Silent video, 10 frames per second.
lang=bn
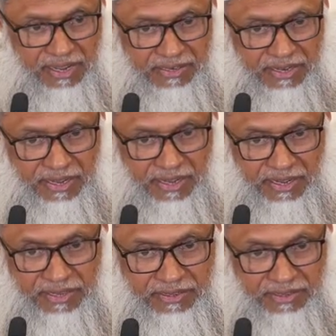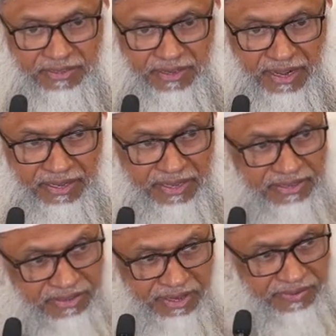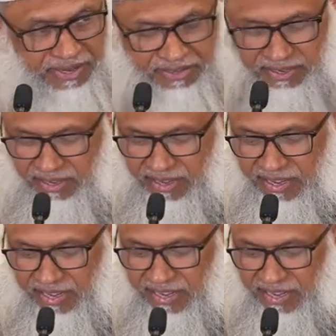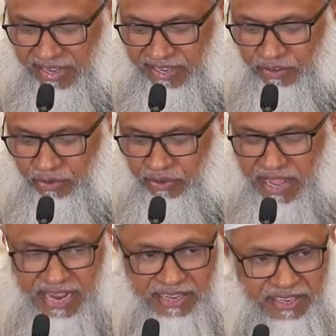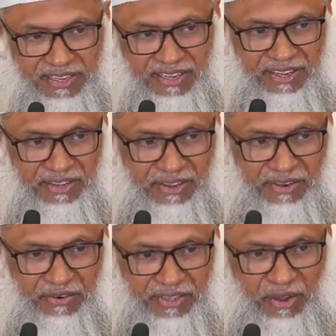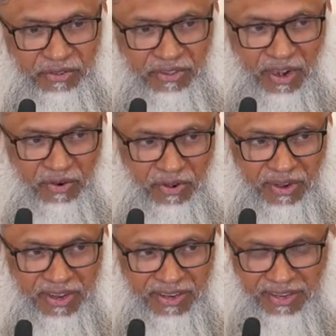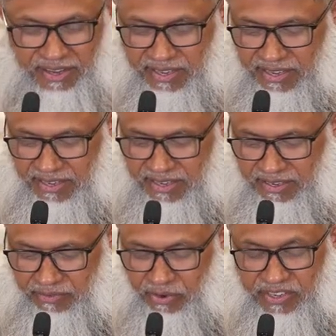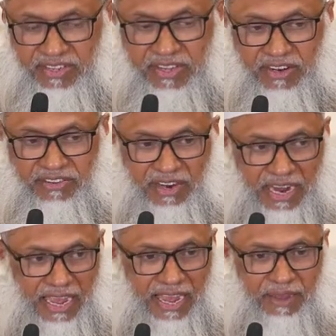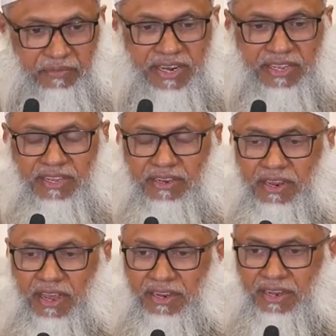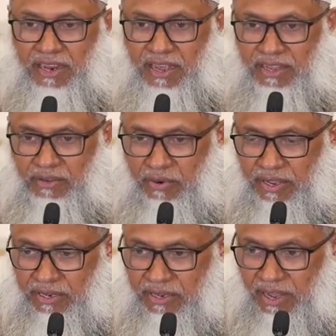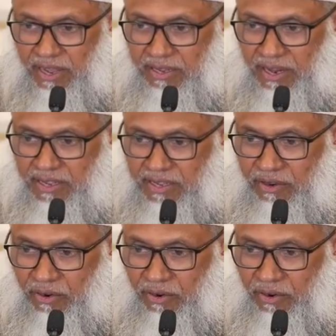দেখলেন যে চেহারা দেখে চিনে ফেলেছেন শুধু একটি কথা উচ্চারণ করলেন অস্তার যা মানে ইন্না লিল্লাহি ওয়া ইন্না ইলাইহি